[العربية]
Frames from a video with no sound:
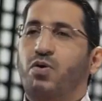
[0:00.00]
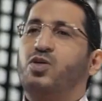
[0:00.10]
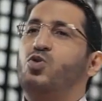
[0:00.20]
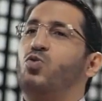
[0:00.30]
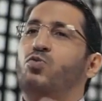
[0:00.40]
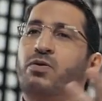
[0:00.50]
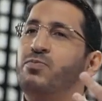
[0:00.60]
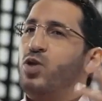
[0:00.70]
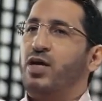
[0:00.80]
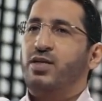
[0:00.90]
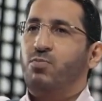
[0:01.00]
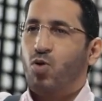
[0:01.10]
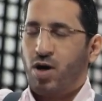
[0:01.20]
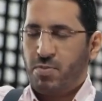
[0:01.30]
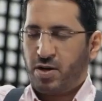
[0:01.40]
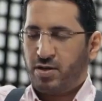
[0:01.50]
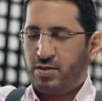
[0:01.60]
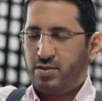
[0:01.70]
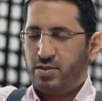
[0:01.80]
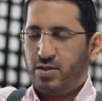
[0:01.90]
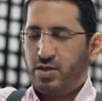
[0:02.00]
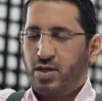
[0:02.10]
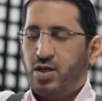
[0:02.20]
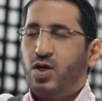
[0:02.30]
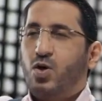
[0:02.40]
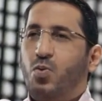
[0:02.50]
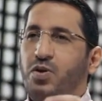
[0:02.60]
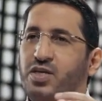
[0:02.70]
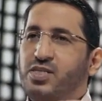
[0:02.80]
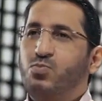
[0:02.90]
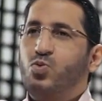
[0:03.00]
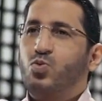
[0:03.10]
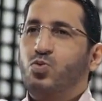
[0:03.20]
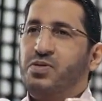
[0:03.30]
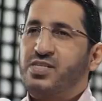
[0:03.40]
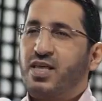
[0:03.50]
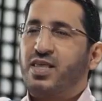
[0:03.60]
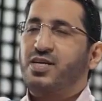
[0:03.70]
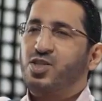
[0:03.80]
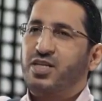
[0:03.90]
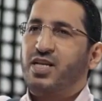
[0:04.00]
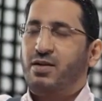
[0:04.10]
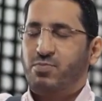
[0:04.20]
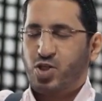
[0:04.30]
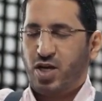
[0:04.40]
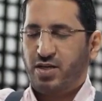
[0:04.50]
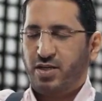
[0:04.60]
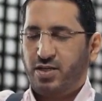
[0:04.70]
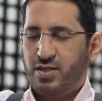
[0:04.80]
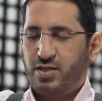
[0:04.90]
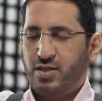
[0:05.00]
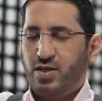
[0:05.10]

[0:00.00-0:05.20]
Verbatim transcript: ونشعر بمتعه المغامره ونصمت بسذاجه عن مشاعرنا